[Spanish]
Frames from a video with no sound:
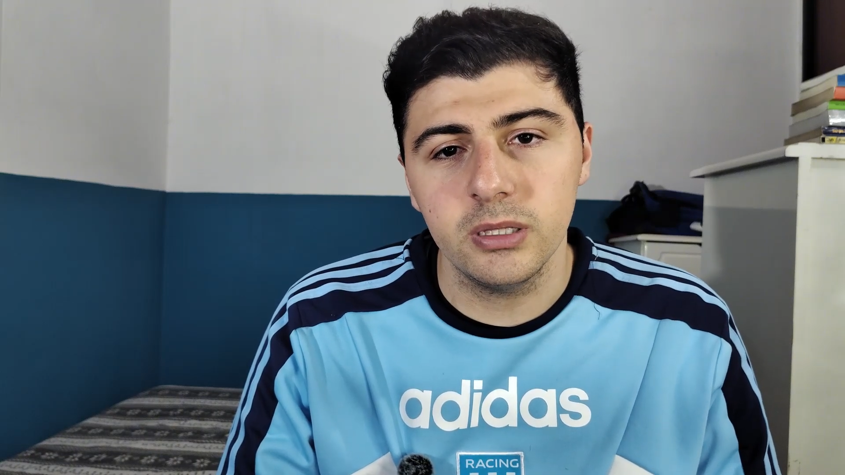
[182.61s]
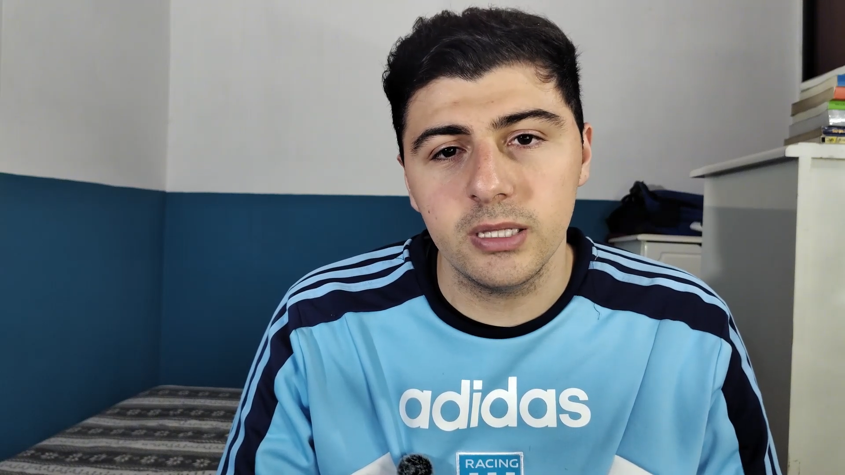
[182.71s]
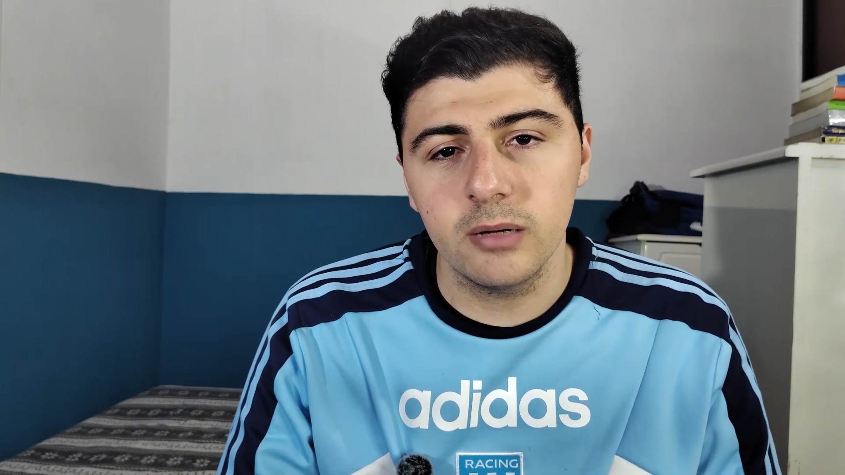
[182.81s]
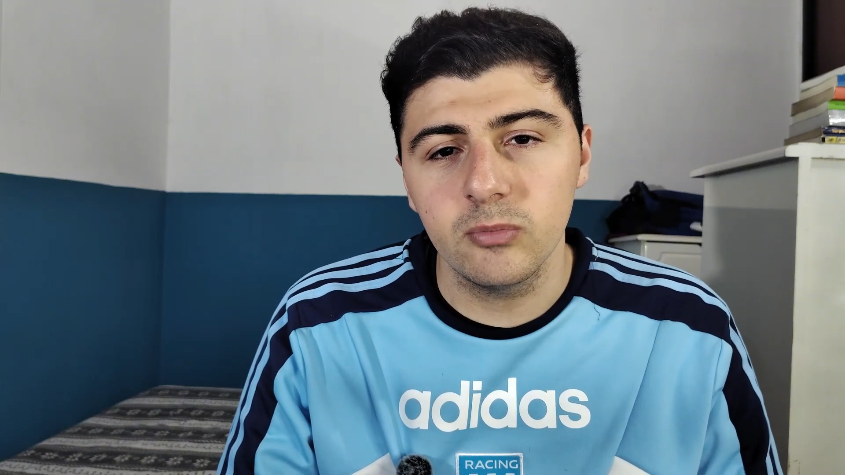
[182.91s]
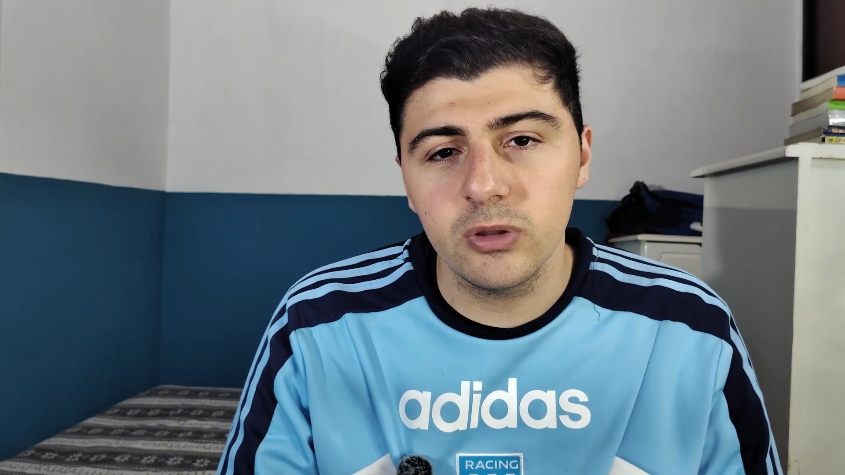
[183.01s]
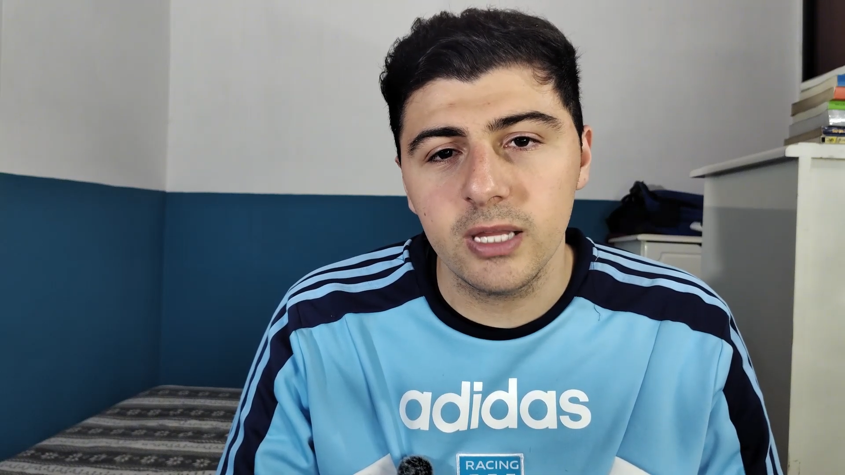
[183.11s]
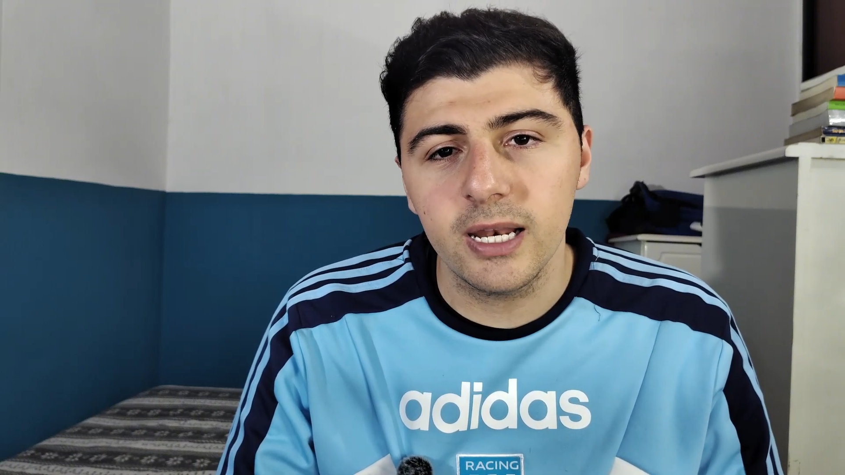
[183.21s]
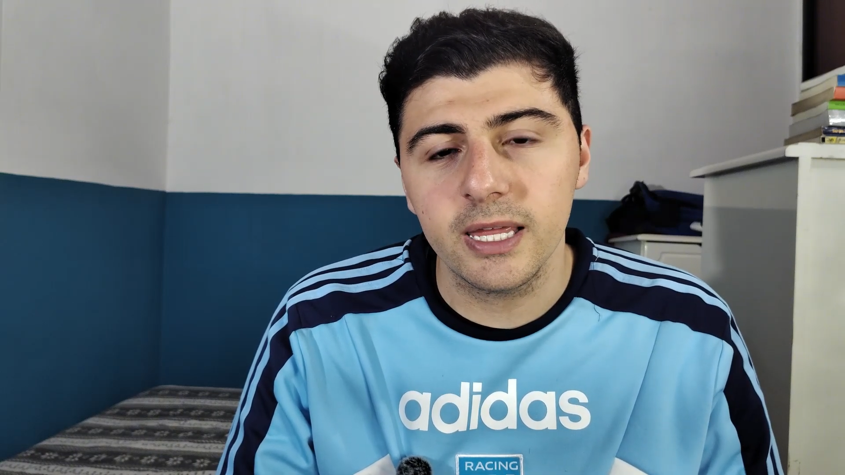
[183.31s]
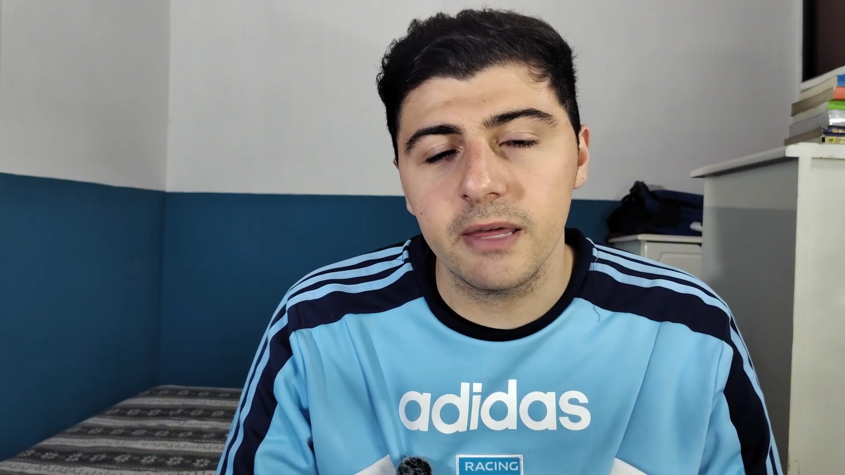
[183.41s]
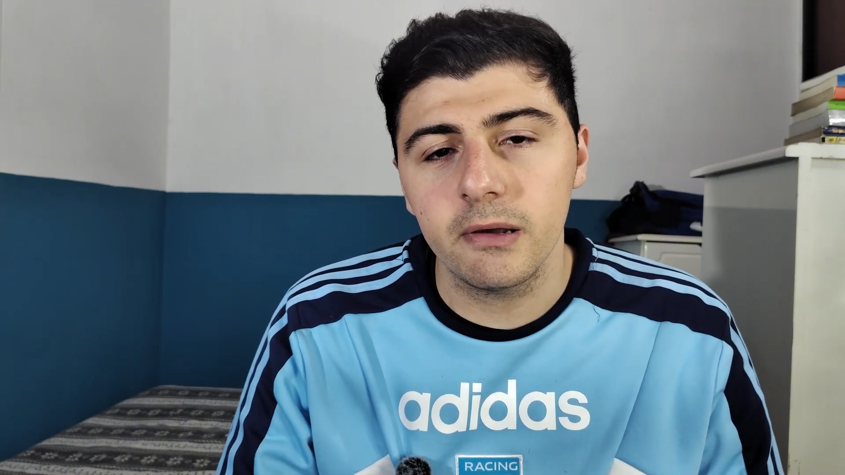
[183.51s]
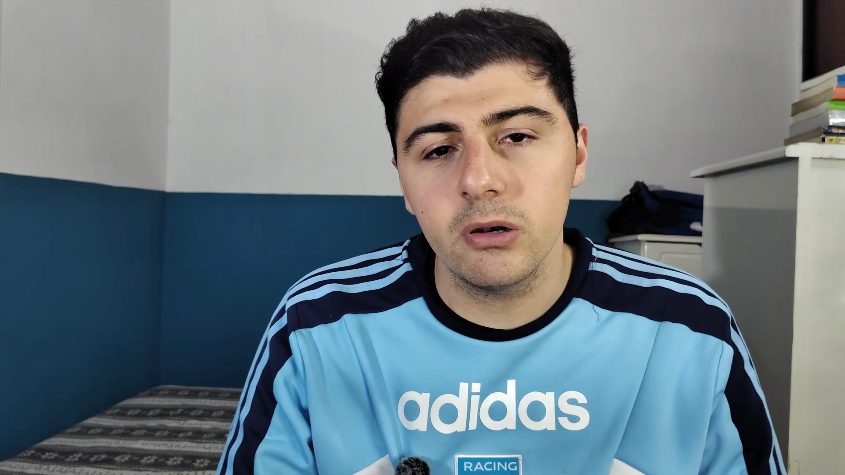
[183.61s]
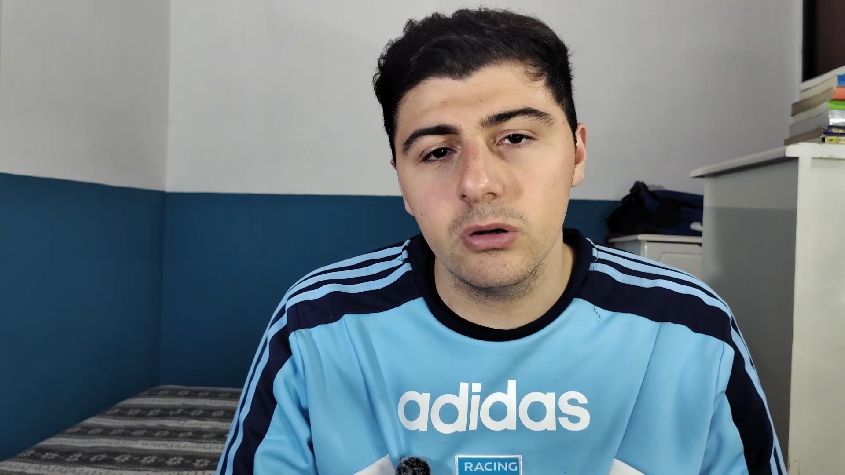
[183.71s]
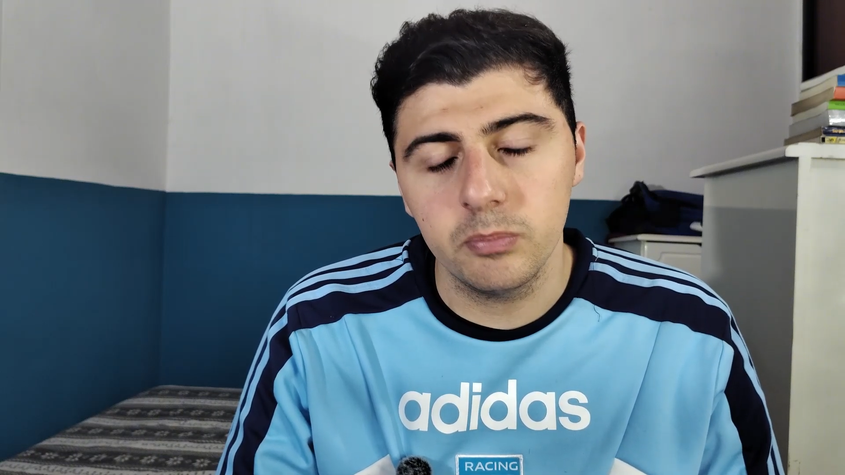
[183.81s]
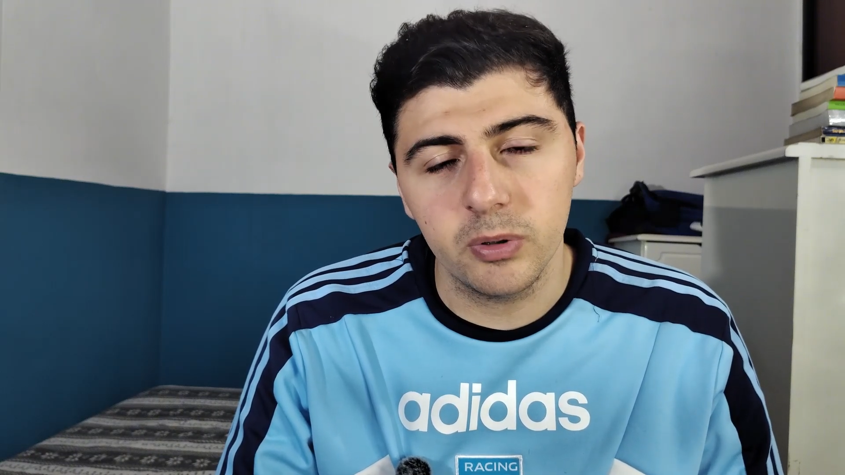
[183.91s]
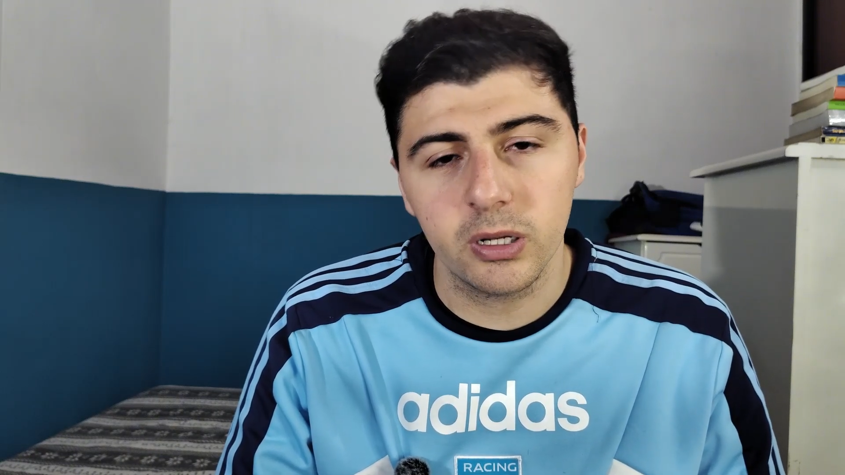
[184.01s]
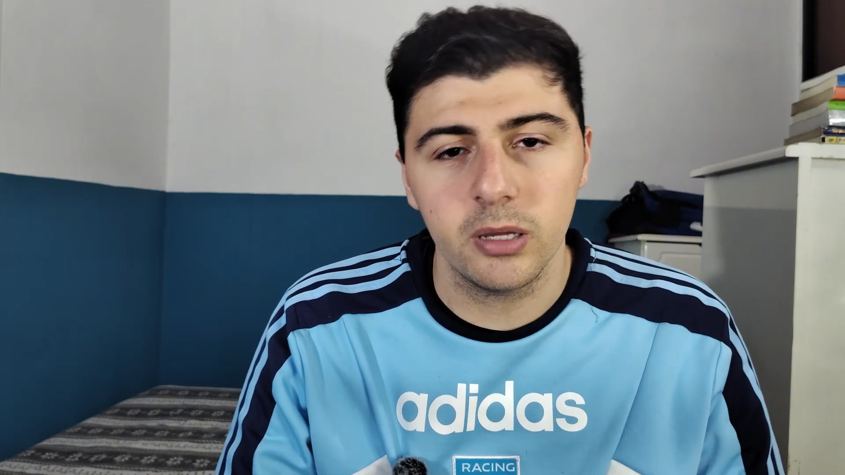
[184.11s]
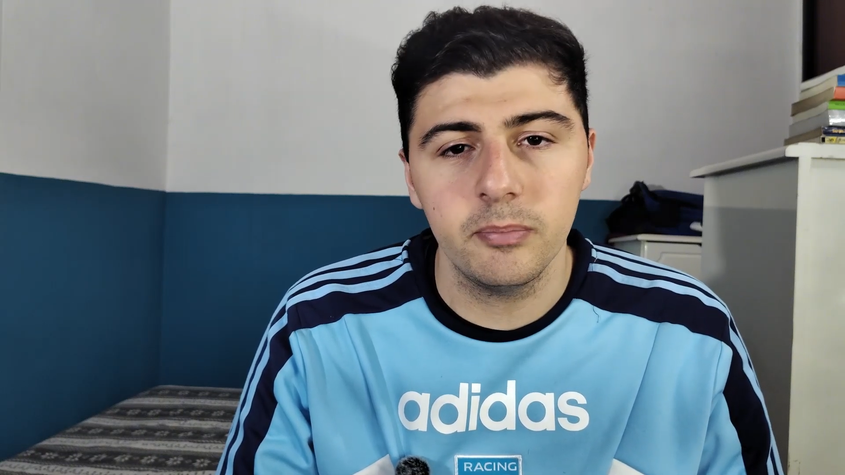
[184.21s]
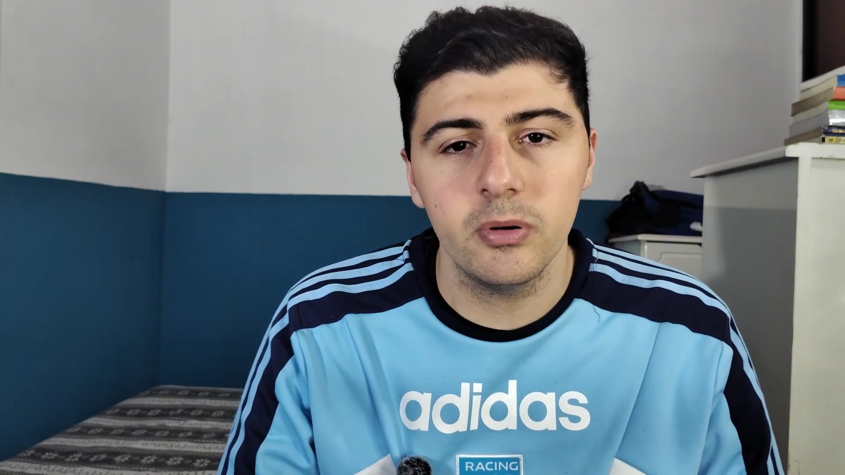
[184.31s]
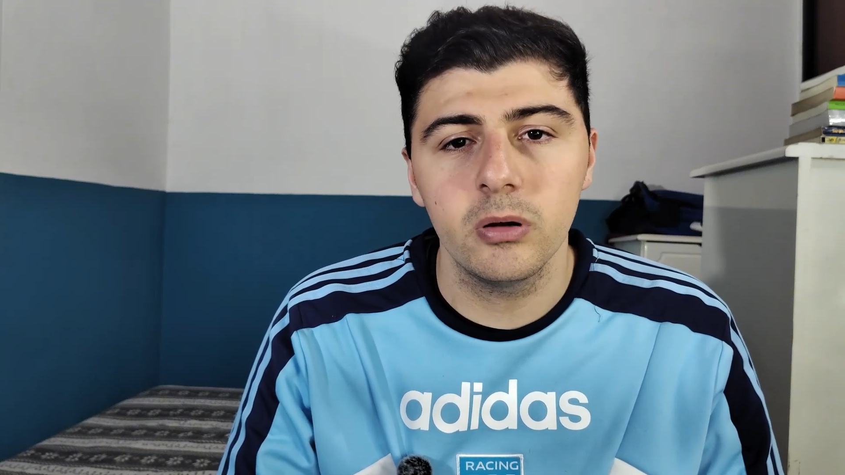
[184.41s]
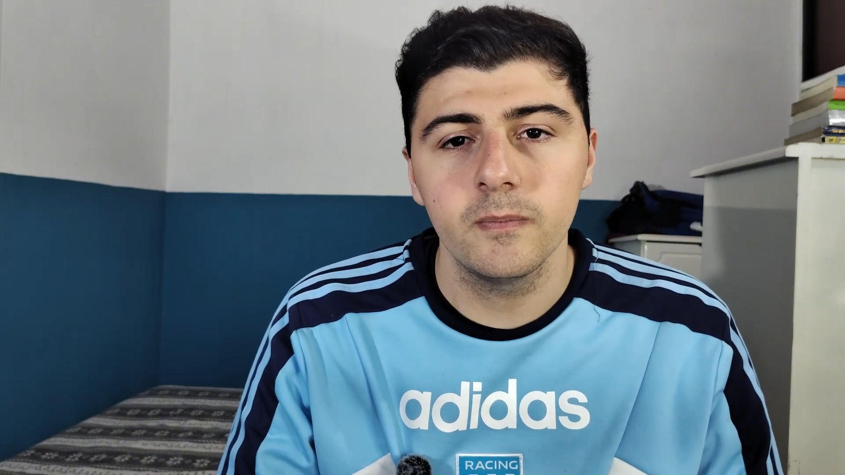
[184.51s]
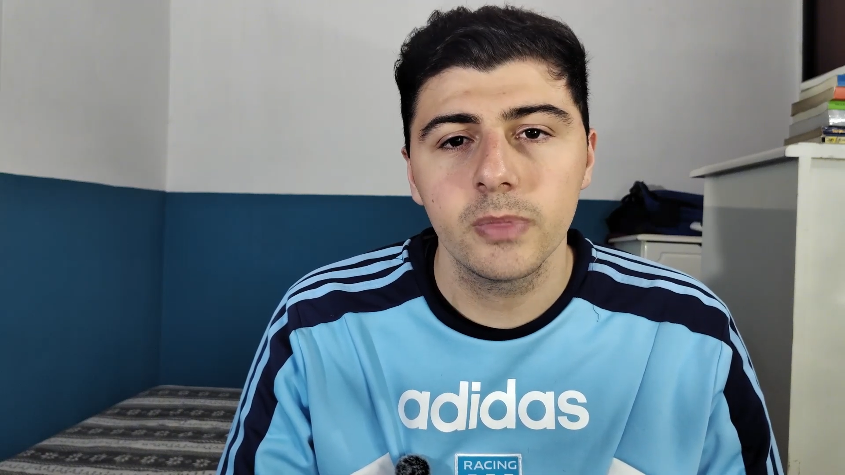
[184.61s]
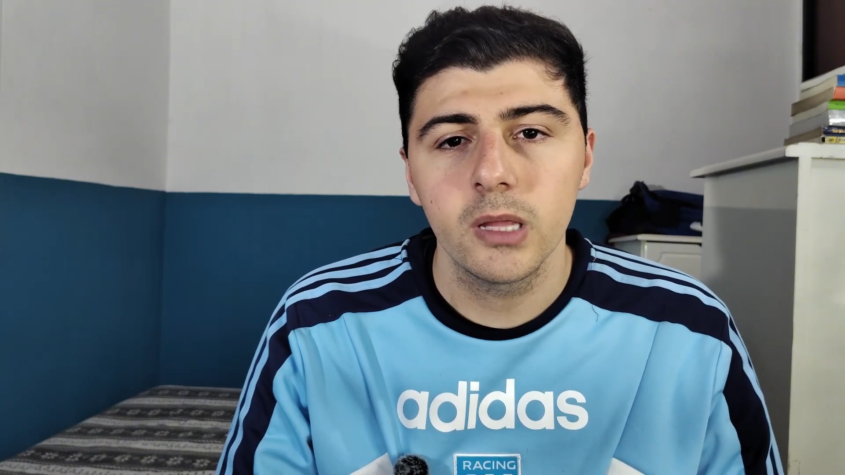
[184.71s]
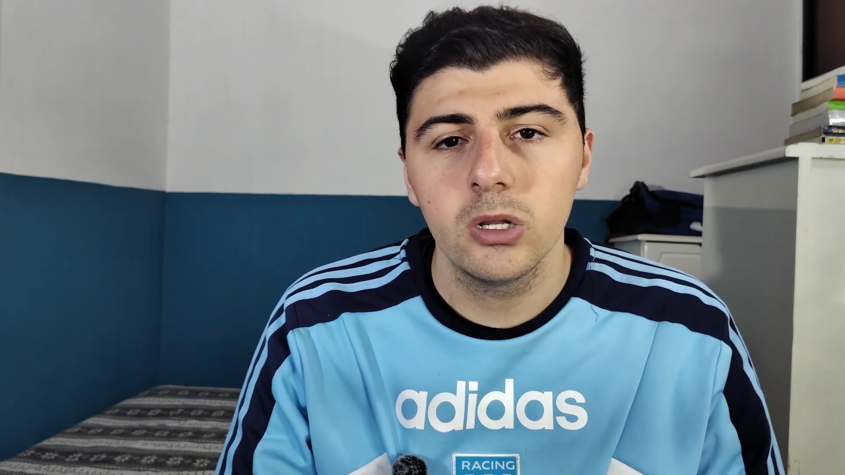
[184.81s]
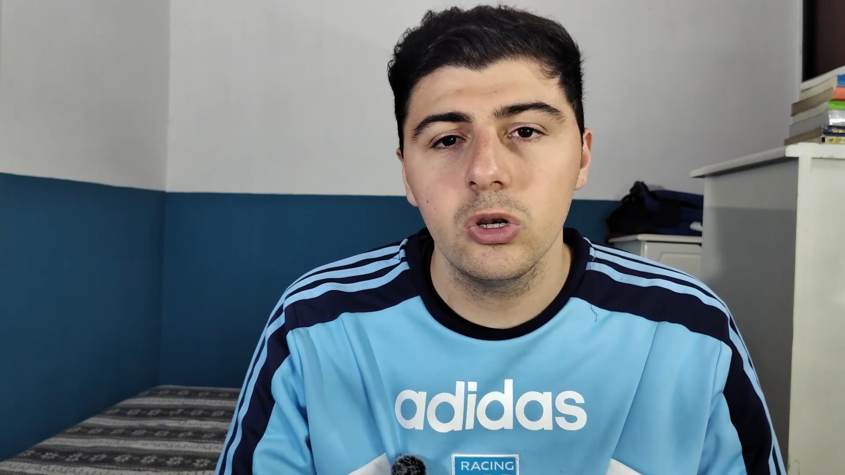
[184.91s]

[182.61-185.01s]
y al Mundial le quedaban, por ejemplo,